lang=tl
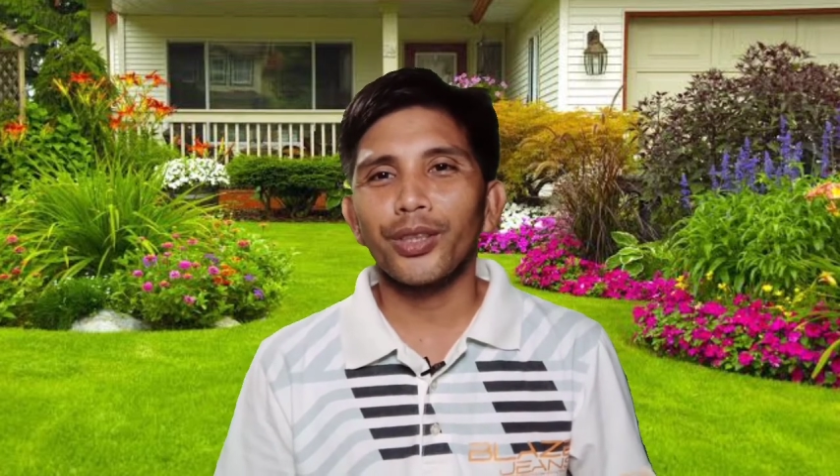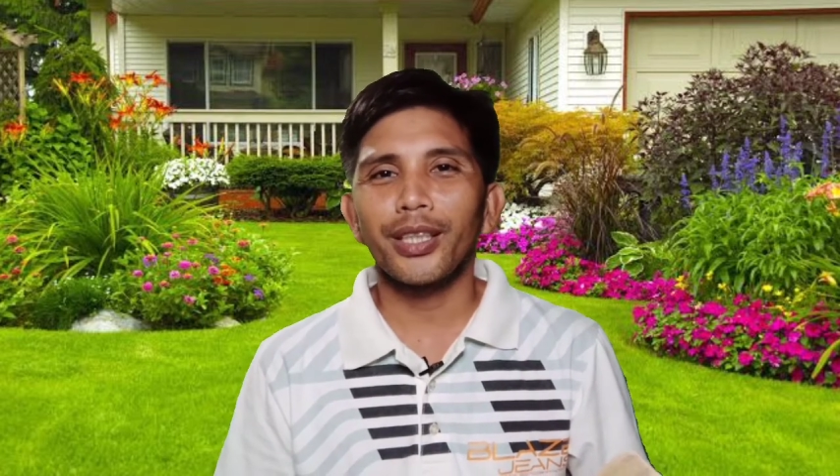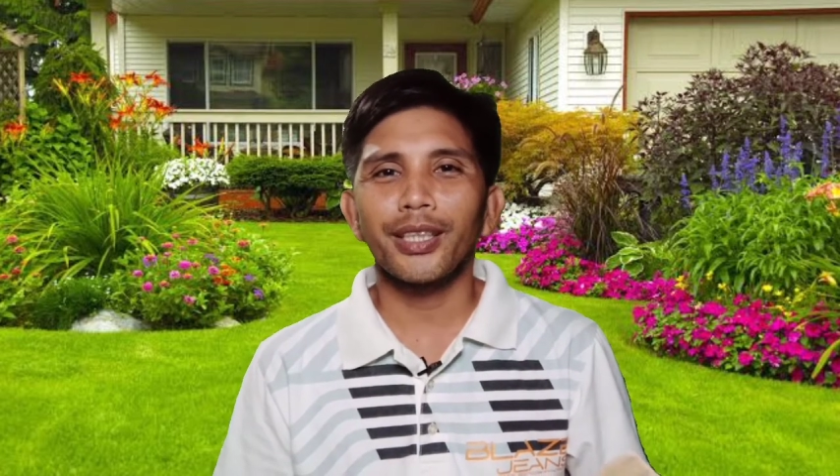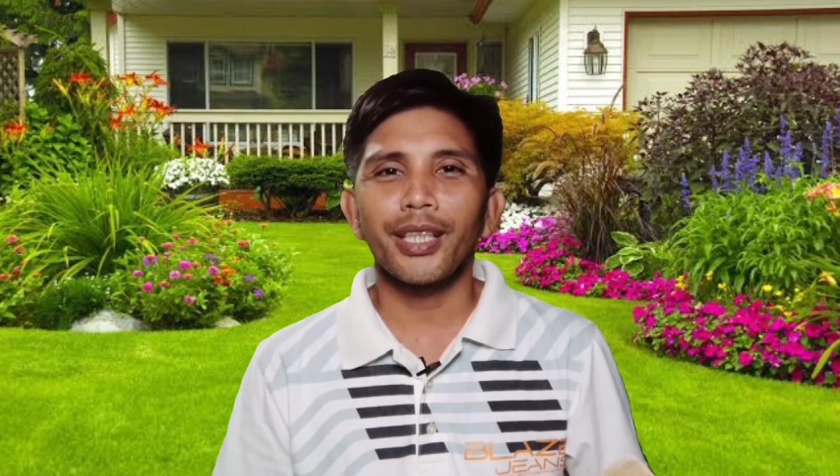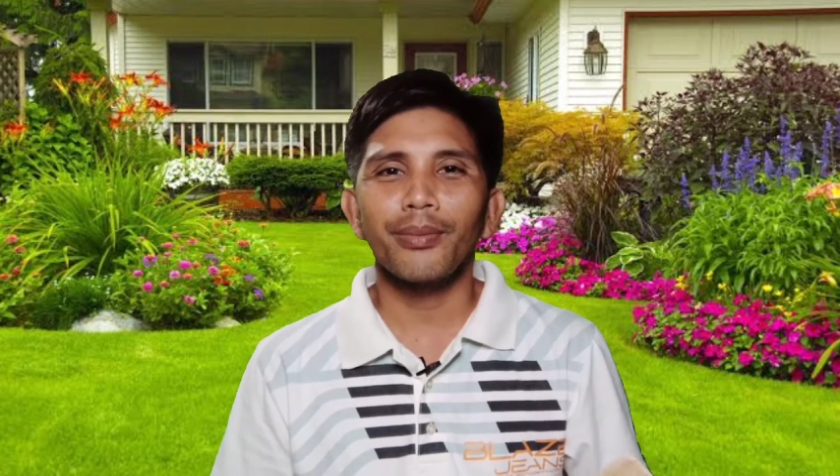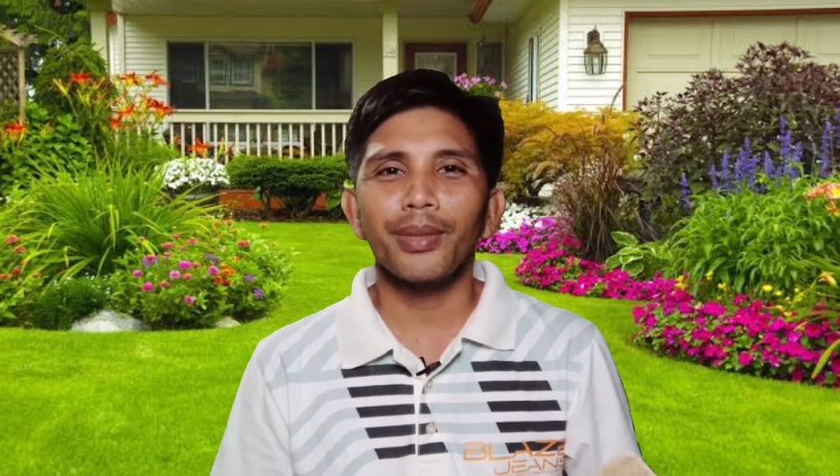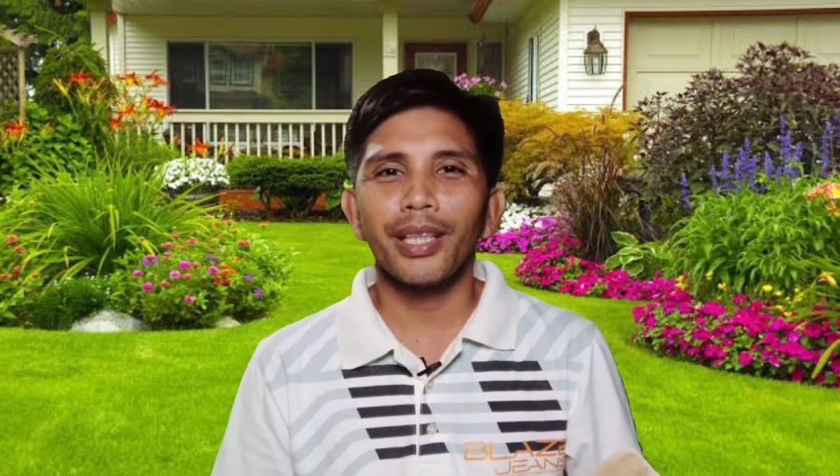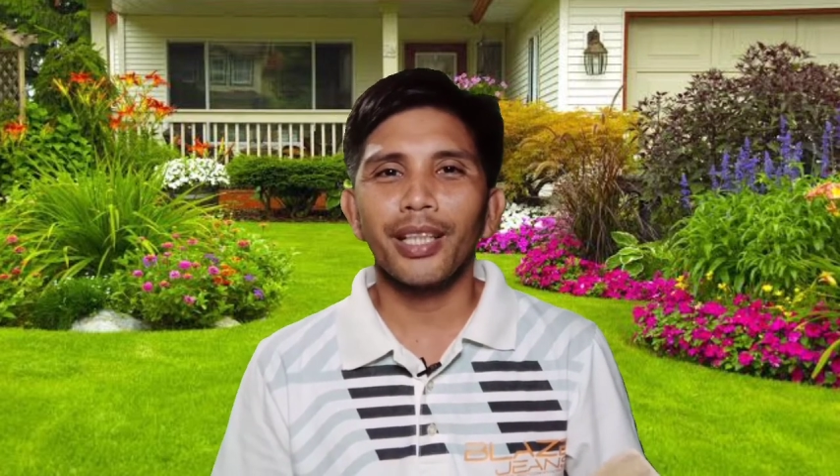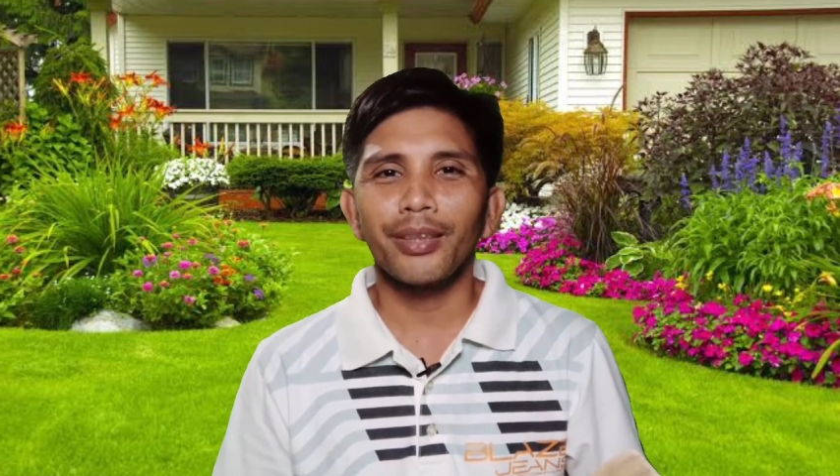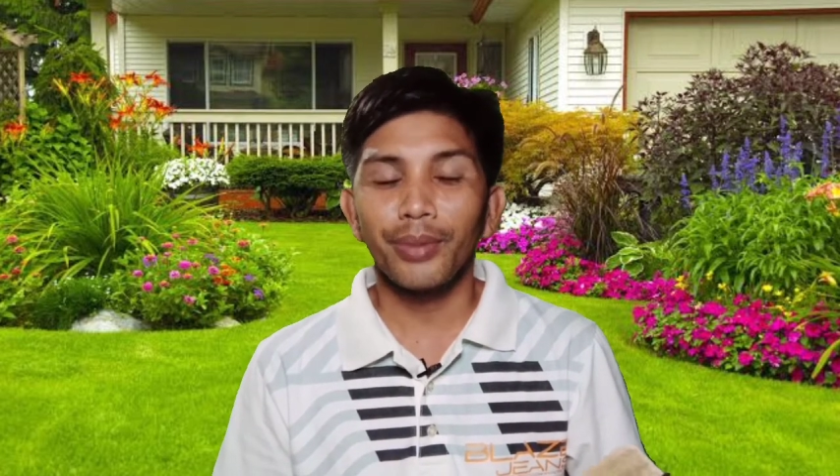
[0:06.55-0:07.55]
sinasabi
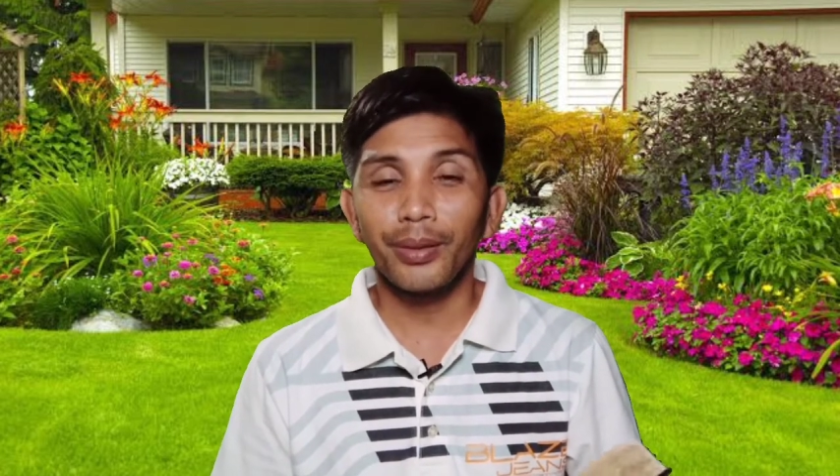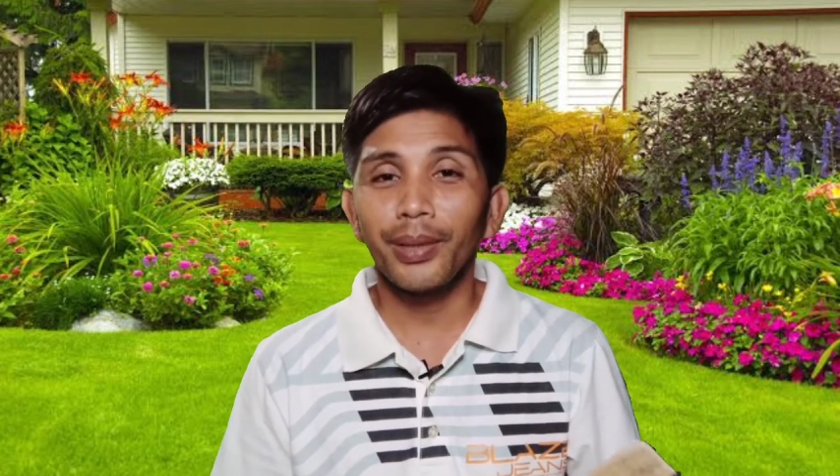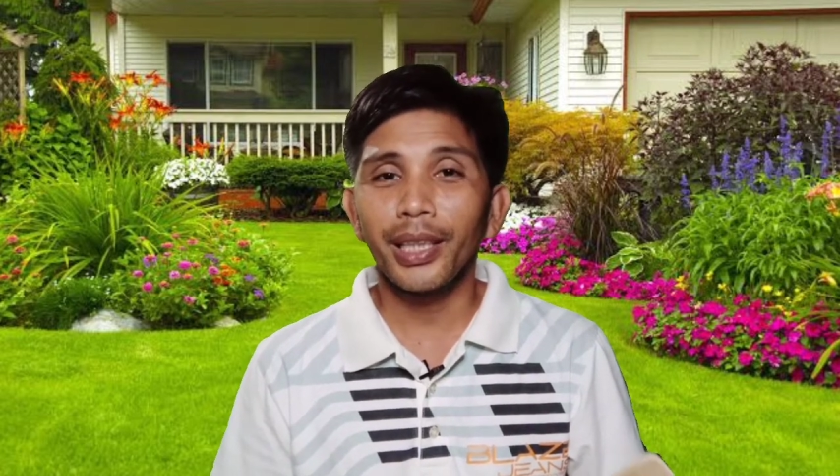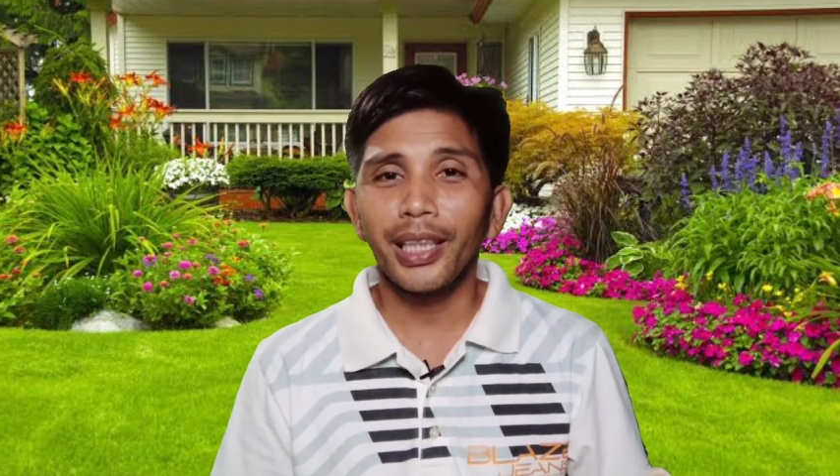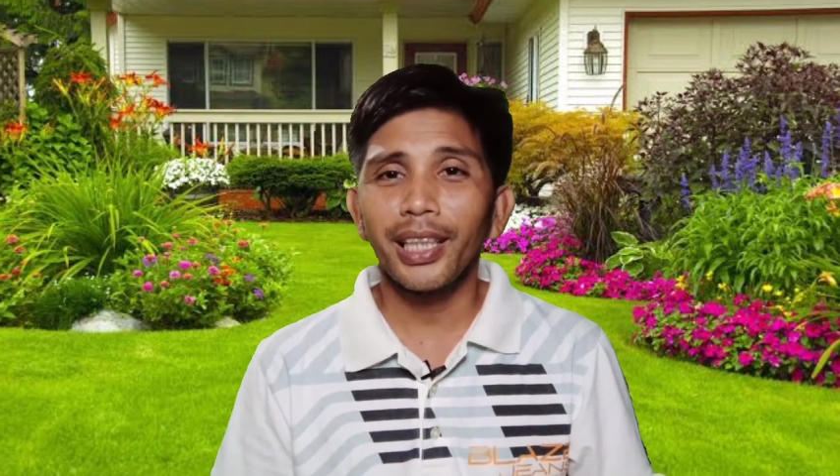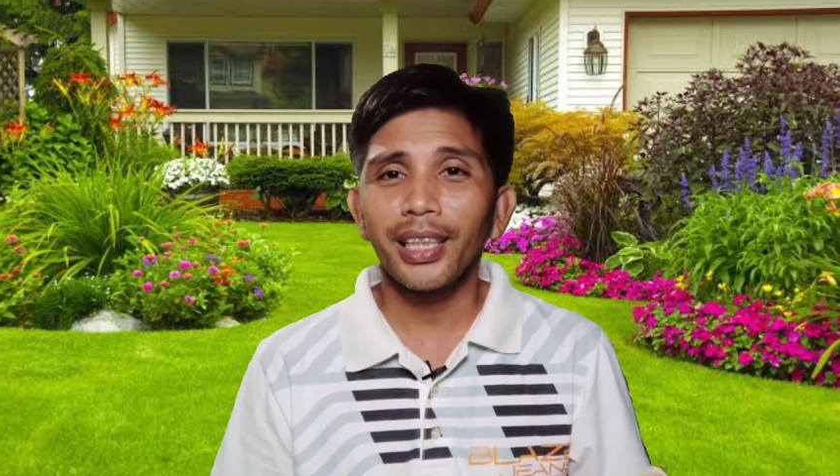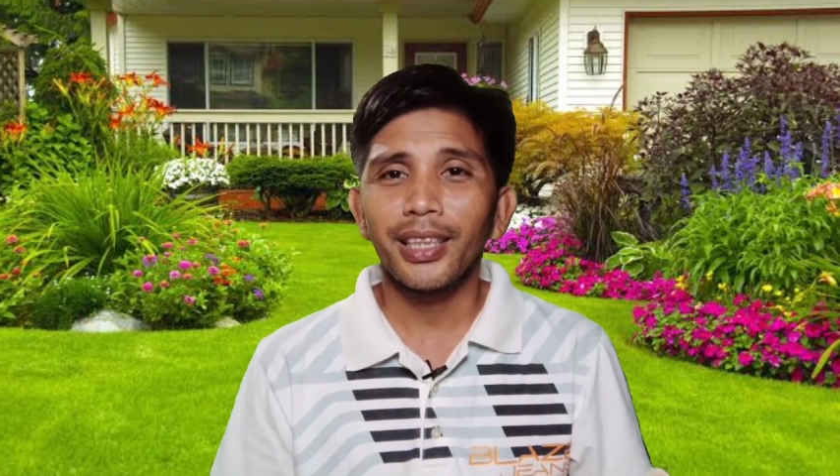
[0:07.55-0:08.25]
ng Biblia